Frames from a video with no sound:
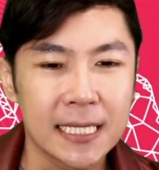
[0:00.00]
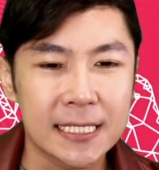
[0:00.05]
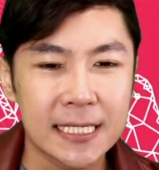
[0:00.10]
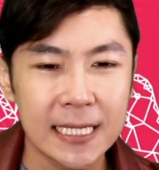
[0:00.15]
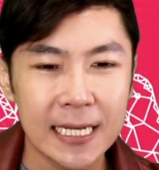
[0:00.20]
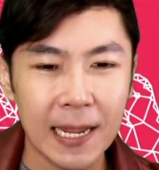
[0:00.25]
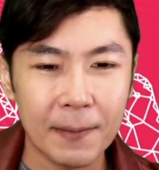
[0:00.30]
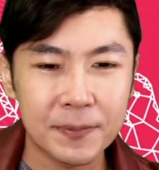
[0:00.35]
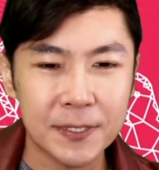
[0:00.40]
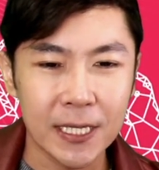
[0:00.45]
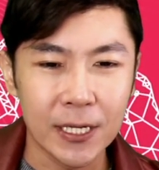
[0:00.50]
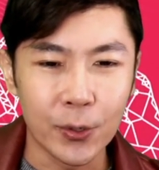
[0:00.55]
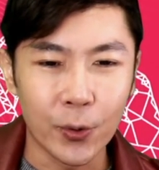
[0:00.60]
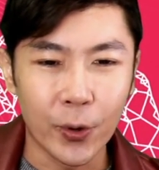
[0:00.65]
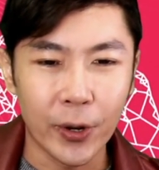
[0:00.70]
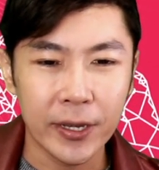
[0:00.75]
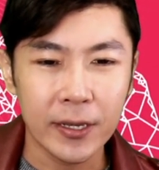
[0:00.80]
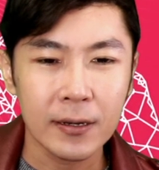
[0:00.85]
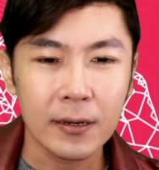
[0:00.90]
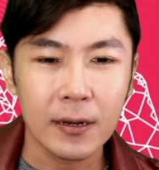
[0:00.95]
สนับสนุ
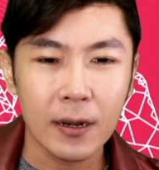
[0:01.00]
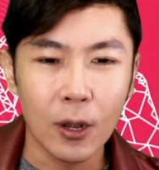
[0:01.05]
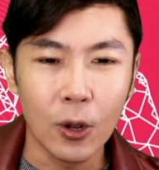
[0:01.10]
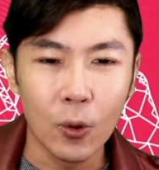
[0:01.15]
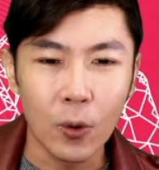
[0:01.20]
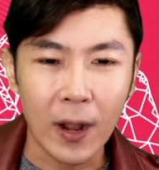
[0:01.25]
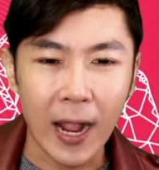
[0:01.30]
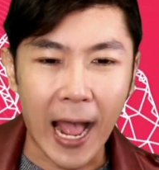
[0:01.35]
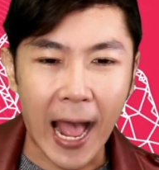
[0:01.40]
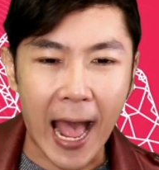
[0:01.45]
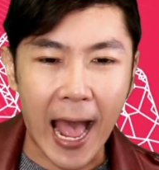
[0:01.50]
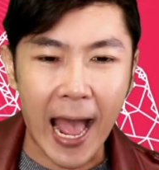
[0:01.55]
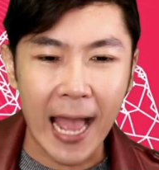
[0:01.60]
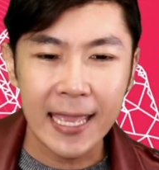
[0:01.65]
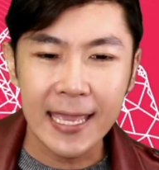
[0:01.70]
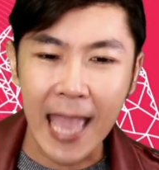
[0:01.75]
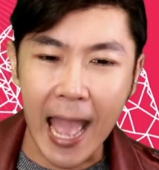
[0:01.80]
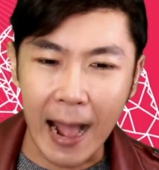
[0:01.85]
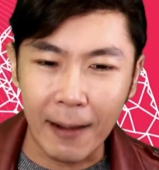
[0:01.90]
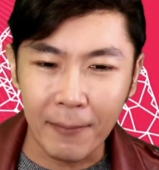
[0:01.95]
นลูกค้า
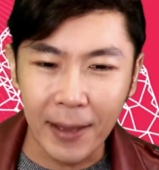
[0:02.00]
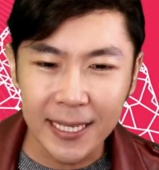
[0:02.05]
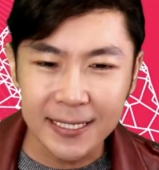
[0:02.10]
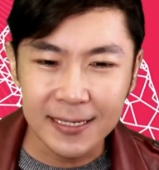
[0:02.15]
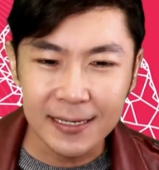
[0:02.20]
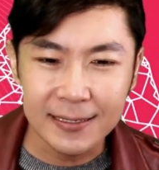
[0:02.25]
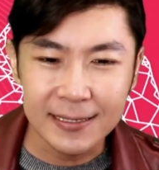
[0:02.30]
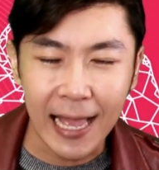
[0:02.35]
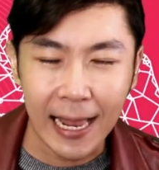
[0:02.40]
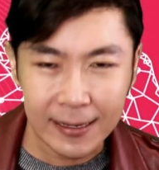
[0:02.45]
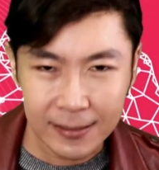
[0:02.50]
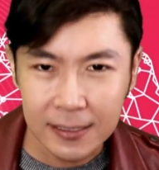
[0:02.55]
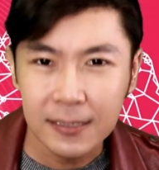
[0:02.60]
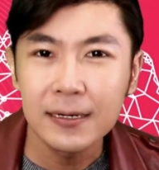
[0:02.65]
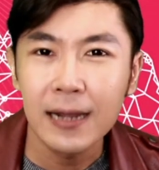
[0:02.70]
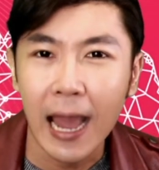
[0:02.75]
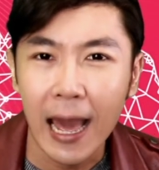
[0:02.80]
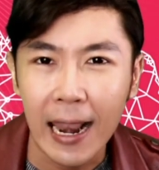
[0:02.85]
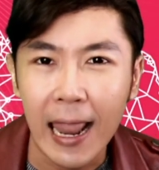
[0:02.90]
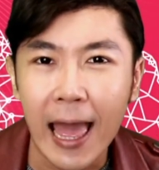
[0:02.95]
อย่างไม่ซื่อสัตย์คื
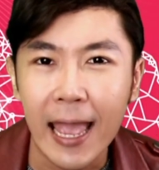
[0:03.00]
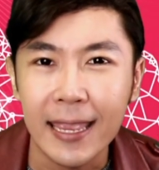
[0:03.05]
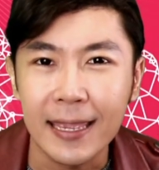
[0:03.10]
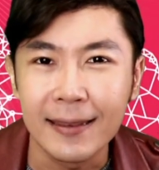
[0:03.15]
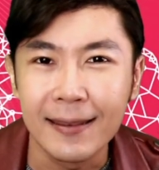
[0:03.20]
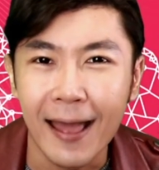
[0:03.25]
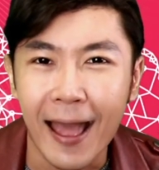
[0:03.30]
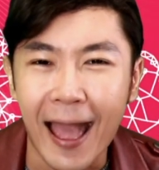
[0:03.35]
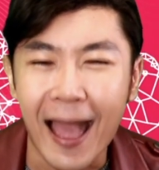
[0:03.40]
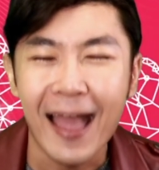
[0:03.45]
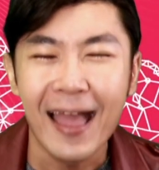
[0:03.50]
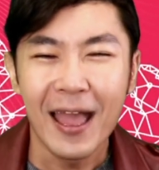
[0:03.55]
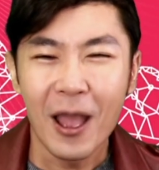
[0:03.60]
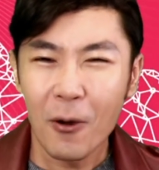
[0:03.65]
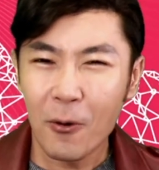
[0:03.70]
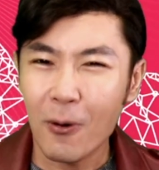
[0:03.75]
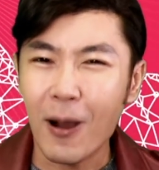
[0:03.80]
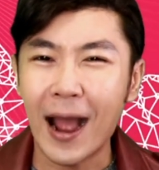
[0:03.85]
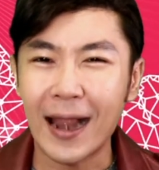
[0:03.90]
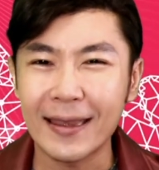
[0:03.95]
ออะไรนะ
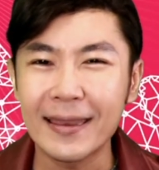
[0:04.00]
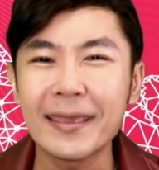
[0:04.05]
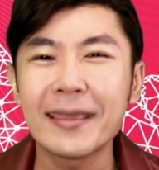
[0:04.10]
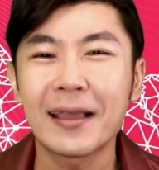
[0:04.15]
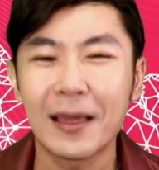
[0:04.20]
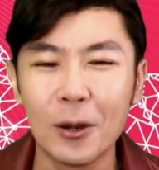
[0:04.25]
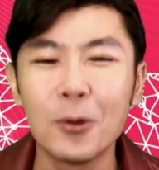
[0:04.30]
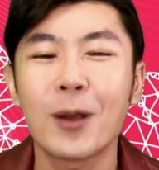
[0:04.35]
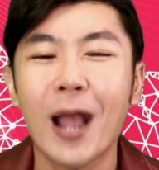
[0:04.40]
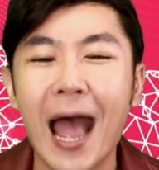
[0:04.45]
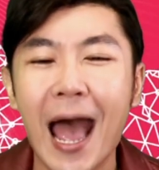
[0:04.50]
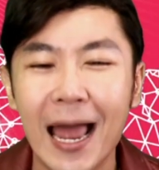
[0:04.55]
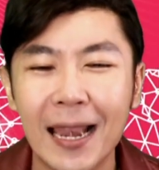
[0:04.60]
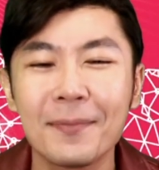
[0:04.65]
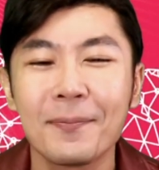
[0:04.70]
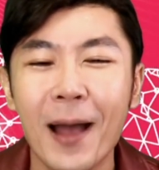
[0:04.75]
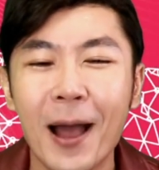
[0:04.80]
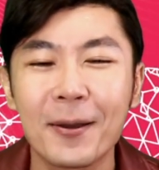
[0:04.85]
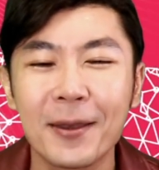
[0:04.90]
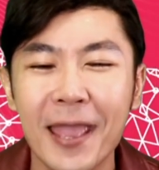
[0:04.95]
หวังดีกับลูกค้าหรื
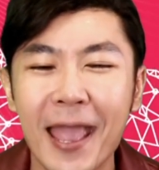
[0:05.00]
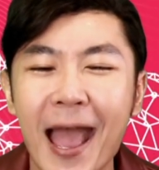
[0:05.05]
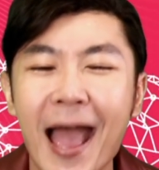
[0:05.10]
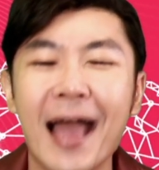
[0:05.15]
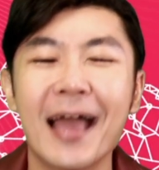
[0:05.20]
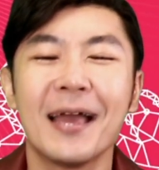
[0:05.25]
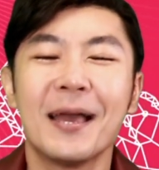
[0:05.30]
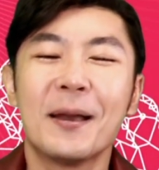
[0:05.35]
อเปล่าเนี่ย